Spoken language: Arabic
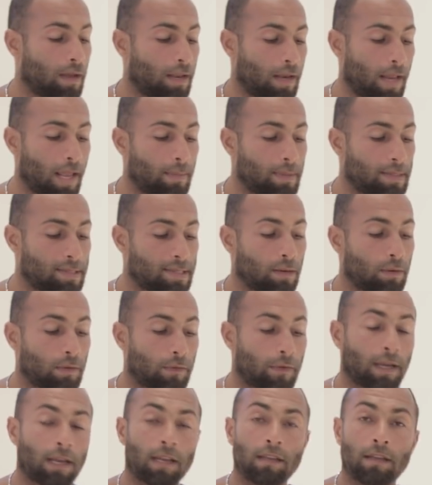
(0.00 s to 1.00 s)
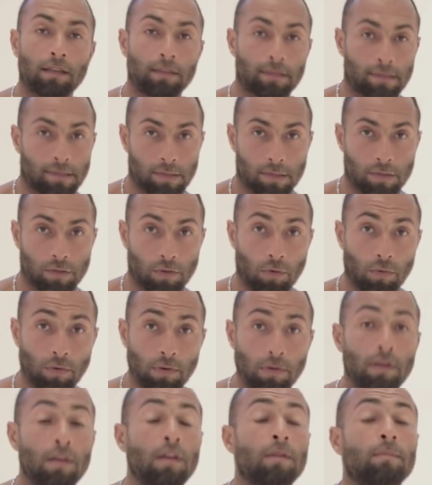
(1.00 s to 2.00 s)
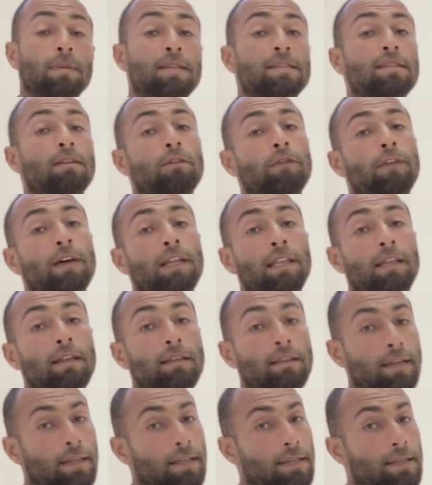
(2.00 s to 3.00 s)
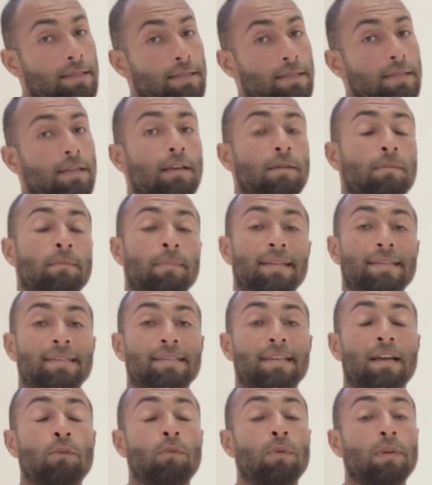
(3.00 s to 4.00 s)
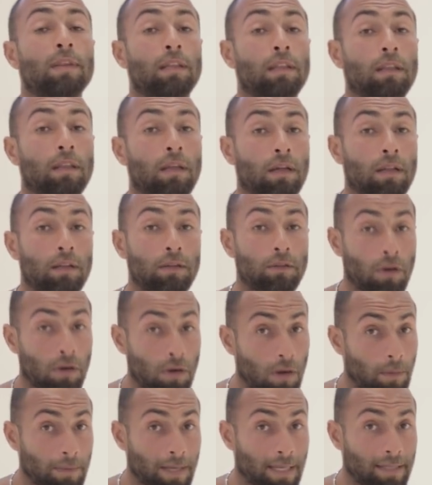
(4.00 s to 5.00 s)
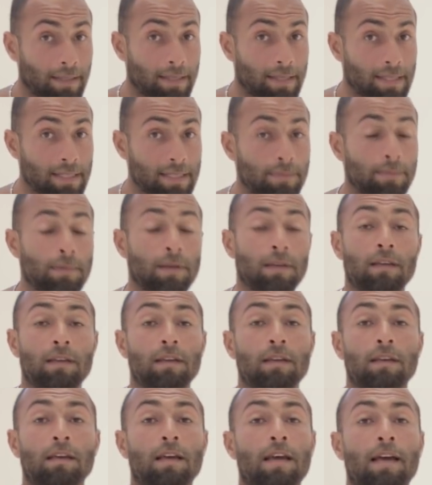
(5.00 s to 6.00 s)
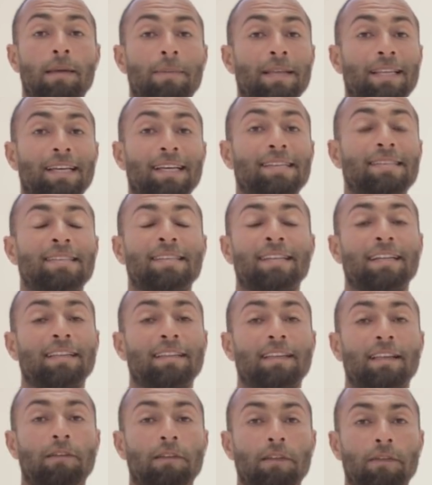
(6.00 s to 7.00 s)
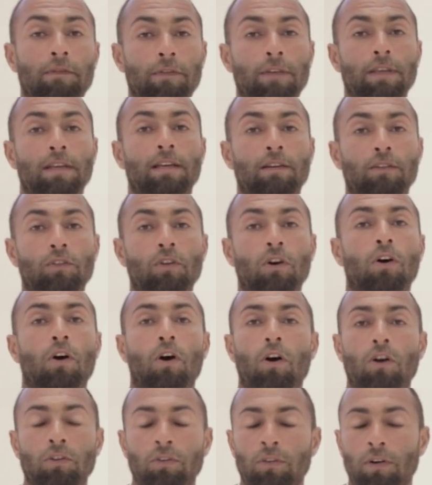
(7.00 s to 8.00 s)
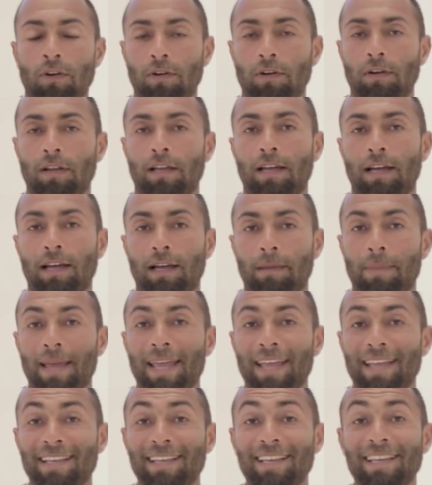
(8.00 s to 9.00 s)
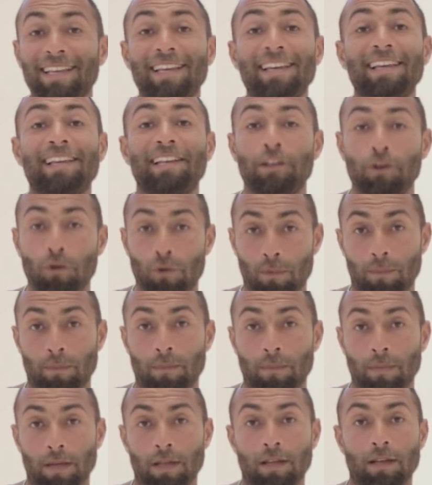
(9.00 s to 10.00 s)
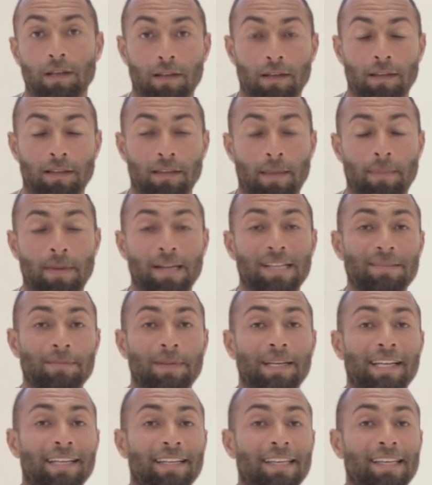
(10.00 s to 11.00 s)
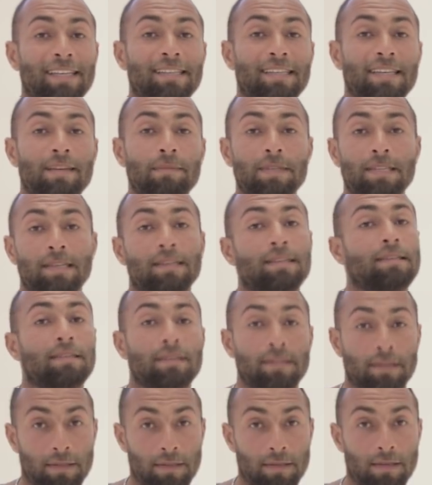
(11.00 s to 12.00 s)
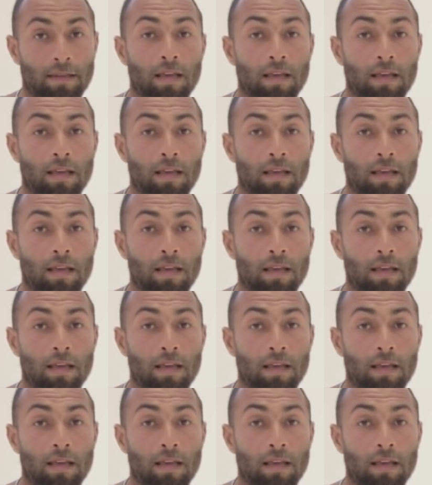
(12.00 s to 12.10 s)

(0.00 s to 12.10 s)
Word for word: ان هي بتزود فعلا التستوستيرون بتزود فعلا التركيز بتزود الطاقه بتاعت الجسم آه، بتحس ان انت فيك طاقه اكتر آه، باقي اليوم ده بالنسبه للكي اس ام 66